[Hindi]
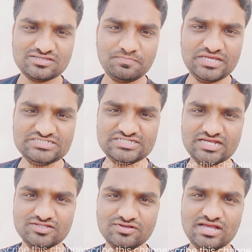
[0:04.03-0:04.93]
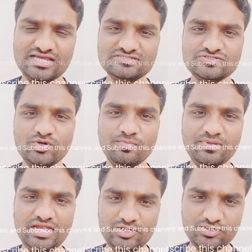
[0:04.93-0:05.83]
तपेश यादव गाइस
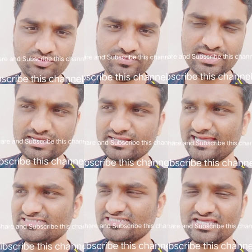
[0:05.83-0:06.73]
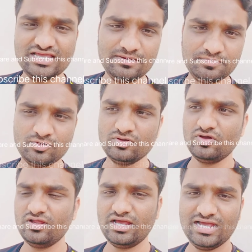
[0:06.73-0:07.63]
होप यू आर डूइंग वेल कैसे हैं आप
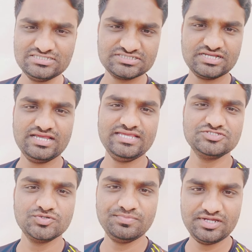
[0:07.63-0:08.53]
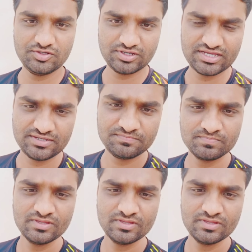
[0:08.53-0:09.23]
लोग और आज का ये जो वीडियो है